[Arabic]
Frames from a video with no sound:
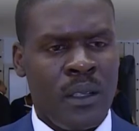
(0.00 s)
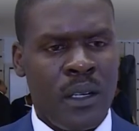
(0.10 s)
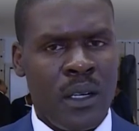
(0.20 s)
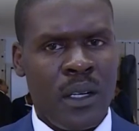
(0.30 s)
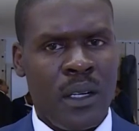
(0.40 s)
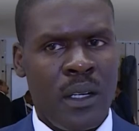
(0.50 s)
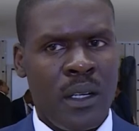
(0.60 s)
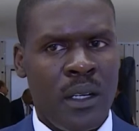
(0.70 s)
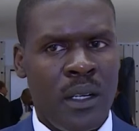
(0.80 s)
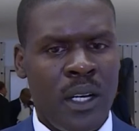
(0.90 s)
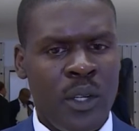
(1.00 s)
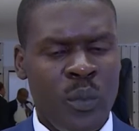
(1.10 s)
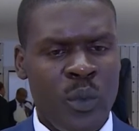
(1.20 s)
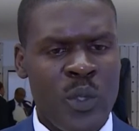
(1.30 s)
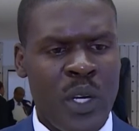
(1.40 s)
آه نحن
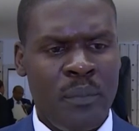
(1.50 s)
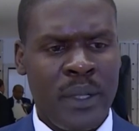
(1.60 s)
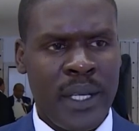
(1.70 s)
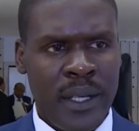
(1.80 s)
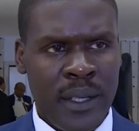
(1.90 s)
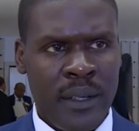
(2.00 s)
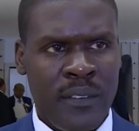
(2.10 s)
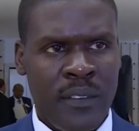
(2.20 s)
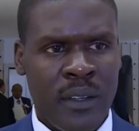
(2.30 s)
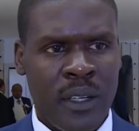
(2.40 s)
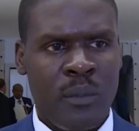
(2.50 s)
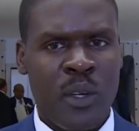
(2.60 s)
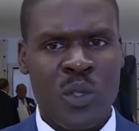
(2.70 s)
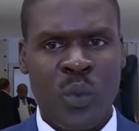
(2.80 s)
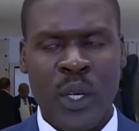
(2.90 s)
منذ أن بدأنا قبل
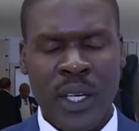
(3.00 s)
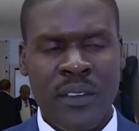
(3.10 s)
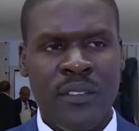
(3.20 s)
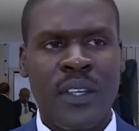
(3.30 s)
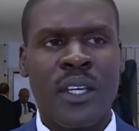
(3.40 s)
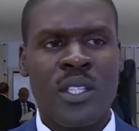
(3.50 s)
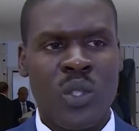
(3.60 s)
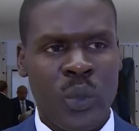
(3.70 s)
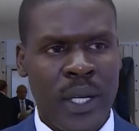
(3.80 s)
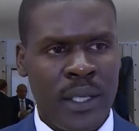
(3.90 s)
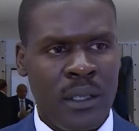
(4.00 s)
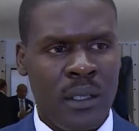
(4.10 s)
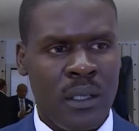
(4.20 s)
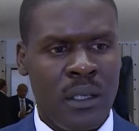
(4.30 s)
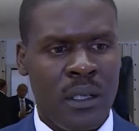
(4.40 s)
أسبوعين في السودان
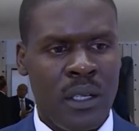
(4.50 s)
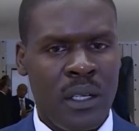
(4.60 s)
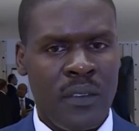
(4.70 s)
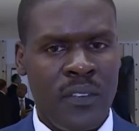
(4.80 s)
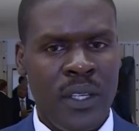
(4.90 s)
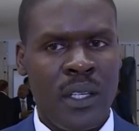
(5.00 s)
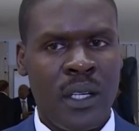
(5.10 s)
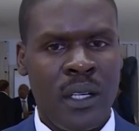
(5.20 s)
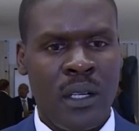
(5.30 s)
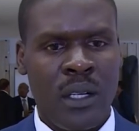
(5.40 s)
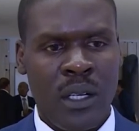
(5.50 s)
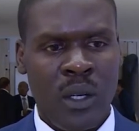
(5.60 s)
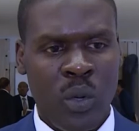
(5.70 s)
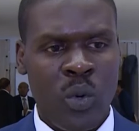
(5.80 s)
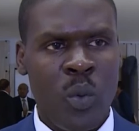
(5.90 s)
آه في
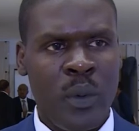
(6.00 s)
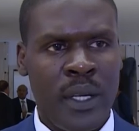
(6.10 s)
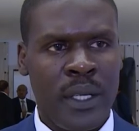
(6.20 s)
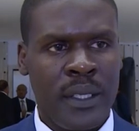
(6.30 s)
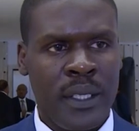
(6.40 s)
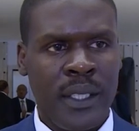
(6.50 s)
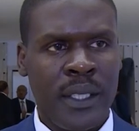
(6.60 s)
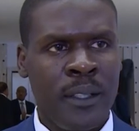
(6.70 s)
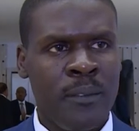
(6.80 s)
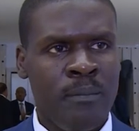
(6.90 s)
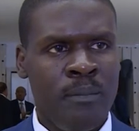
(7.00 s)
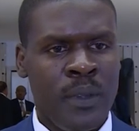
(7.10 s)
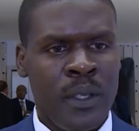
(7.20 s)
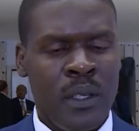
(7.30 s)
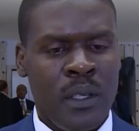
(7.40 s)
الحكومة الجديدة
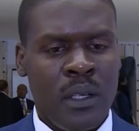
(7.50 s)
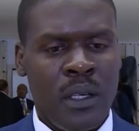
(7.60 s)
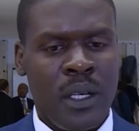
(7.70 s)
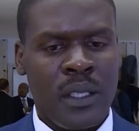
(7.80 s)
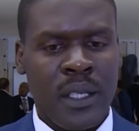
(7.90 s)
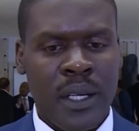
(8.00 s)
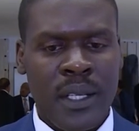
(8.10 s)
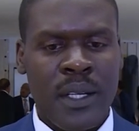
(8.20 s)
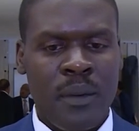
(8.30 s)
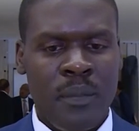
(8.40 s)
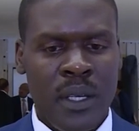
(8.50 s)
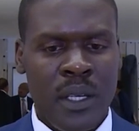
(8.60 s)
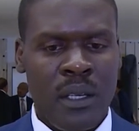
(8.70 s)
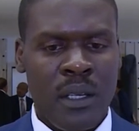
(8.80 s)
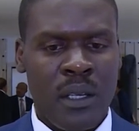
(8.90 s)
آه التقينا
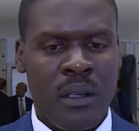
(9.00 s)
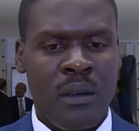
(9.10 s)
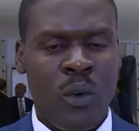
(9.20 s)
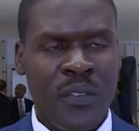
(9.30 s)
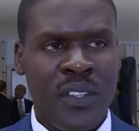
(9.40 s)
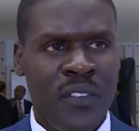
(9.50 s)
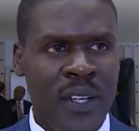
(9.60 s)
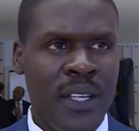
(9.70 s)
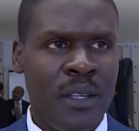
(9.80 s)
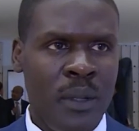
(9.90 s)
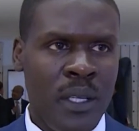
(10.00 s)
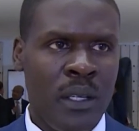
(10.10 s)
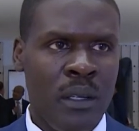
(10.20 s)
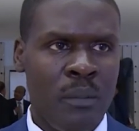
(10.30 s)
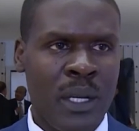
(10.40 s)
بوفد فني
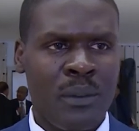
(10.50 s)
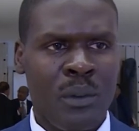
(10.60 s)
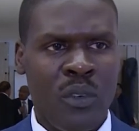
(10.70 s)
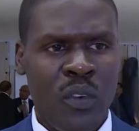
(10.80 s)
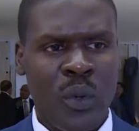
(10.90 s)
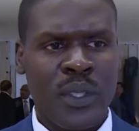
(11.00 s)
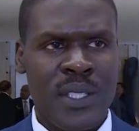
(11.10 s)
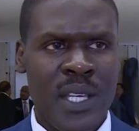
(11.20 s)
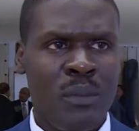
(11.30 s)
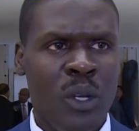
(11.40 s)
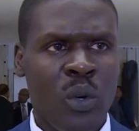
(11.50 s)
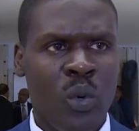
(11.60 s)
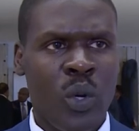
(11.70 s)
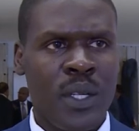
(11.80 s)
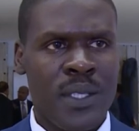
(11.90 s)
من مكتب المفوض السامي
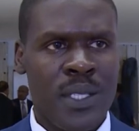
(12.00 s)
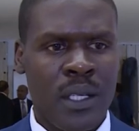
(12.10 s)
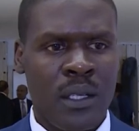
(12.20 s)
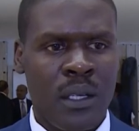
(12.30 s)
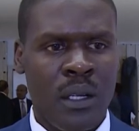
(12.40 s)
لحقوق الإنسان